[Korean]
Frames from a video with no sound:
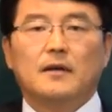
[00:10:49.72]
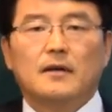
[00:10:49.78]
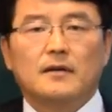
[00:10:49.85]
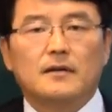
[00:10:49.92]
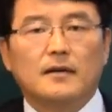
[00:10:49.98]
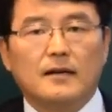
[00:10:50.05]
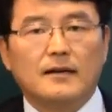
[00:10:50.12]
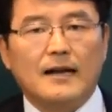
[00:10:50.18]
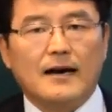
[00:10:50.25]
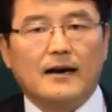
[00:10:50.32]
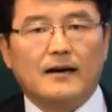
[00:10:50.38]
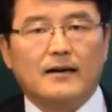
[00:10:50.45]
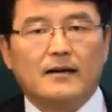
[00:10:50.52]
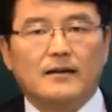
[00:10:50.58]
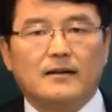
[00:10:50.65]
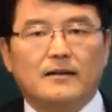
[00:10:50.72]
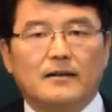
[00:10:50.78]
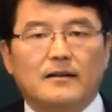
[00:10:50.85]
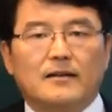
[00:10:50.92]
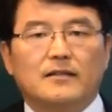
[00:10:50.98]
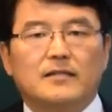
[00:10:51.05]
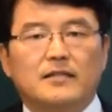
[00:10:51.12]
그러나
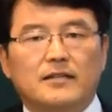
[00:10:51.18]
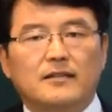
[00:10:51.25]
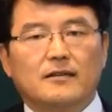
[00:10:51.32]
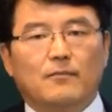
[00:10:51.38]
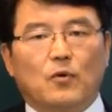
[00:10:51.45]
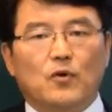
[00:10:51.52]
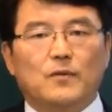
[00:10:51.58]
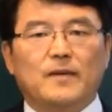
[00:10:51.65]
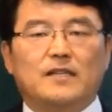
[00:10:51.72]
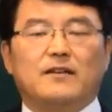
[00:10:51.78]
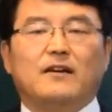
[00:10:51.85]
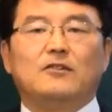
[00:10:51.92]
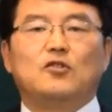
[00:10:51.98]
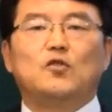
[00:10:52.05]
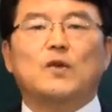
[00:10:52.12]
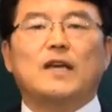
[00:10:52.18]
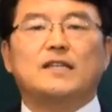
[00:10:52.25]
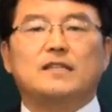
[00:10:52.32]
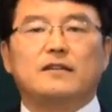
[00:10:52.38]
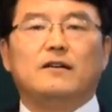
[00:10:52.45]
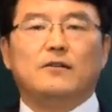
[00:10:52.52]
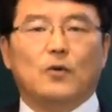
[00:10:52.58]
시를 모르면 12개
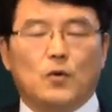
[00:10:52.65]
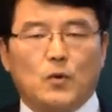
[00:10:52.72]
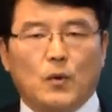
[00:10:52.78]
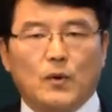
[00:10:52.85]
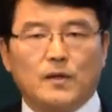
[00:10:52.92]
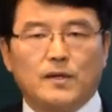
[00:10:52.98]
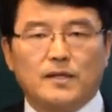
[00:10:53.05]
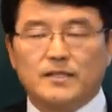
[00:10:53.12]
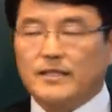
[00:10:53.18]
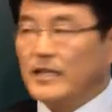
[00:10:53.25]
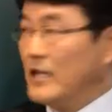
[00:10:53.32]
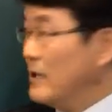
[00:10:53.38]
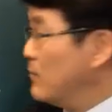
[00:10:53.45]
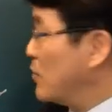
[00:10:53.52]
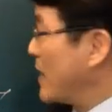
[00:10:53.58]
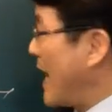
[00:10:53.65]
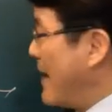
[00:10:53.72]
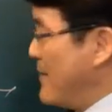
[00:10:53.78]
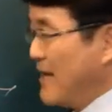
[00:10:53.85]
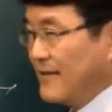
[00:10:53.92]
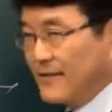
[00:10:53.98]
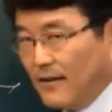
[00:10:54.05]
시를 놓고
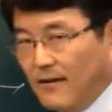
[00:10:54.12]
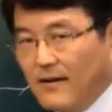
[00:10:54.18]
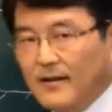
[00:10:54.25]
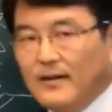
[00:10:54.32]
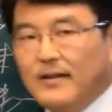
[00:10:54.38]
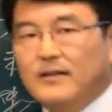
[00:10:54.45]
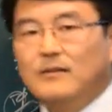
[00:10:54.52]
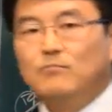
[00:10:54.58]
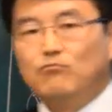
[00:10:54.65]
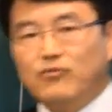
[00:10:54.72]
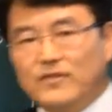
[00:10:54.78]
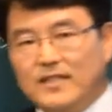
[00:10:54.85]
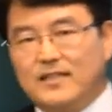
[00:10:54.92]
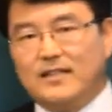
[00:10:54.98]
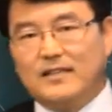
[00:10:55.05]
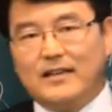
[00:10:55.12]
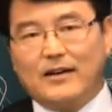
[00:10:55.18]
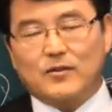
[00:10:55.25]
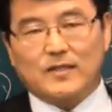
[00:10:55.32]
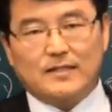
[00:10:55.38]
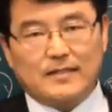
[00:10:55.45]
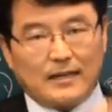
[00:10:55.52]
진료문하면서
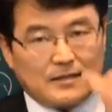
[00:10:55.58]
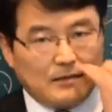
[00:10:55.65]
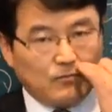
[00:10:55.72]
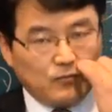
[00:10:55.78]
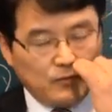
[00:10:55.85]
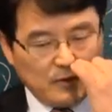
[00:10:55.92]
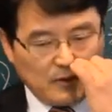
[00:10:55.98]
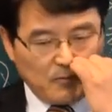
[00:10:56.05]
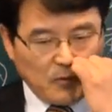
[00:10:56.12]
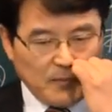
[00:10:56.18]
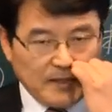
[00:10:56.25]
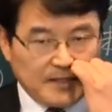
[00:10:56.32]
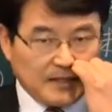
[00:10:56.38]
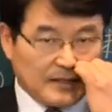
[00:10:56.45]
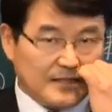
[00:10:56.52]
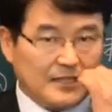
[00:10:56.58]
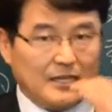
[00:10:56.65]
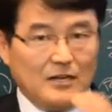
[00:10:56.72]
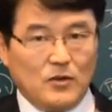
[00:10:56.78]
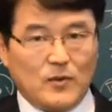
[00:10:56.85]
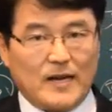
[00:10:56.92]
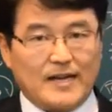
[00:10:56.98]
문진이라고 의사들 물어보면서
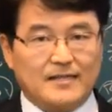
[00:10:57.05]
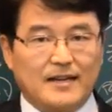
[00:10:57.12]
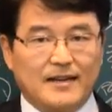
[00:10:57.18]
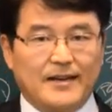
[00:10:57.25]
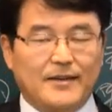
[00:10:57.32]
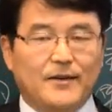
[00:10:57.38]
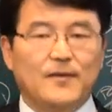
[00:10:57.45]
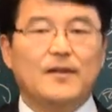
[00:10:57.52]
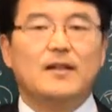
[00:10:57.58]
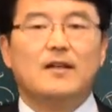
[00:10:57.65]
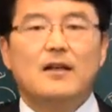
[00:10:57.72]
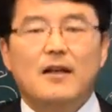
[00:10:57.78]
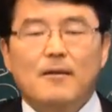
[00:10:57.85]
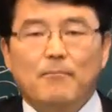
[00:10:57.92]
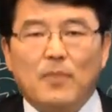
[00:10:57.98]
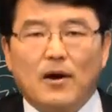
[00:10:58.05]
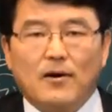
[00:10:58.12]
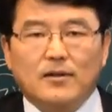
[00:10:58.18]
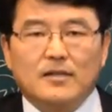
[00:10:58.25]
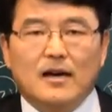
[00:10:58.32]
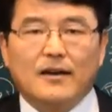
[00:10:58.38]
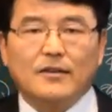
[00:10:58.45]
진료를 하잖아요.
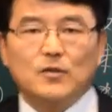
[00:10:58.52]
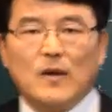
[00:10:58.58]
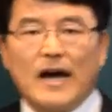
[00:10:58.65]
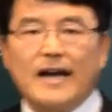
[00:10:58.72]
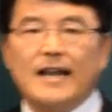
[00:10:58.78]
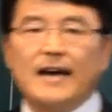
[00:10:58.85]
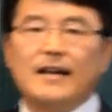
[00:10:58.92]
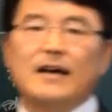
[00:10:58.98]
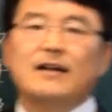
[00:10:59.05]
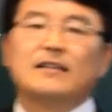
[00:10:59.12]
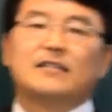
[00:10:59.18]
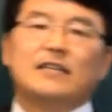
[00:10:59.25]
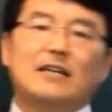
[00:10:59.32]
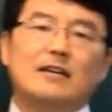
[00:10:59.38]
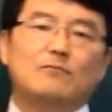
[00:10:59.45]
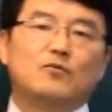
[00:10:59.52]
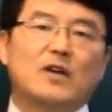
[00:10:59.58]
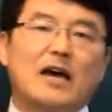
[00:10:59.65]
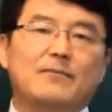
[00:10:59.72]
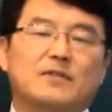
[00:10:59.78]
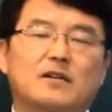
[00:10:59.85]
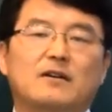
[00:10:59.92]
명리에서 하나하나
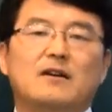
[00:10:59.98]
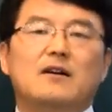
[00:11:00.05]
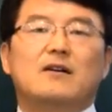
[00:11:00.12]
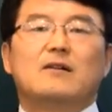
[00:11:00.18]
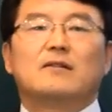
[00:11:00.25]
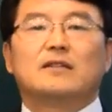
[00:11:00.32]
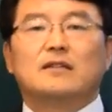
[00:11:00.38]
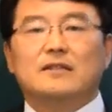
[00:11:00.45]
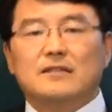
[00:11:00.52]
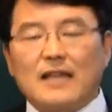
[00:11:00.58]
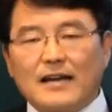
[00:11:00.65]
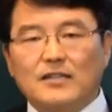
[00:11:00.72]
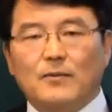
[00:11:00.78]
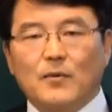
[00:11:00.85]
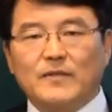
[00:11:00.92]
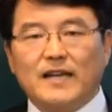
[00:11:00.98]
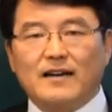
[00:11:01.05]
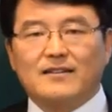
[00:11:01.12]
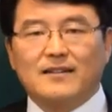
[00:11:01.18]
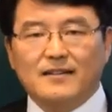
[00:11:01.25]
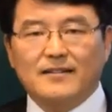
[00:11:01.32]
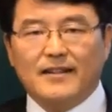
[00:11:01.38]
질문하면서 따져보자.
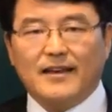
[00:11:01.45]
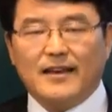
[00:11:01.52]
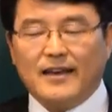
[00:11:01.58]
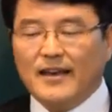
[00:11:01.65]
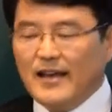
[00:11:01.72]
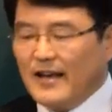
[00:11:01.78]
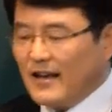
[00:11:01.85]
그런데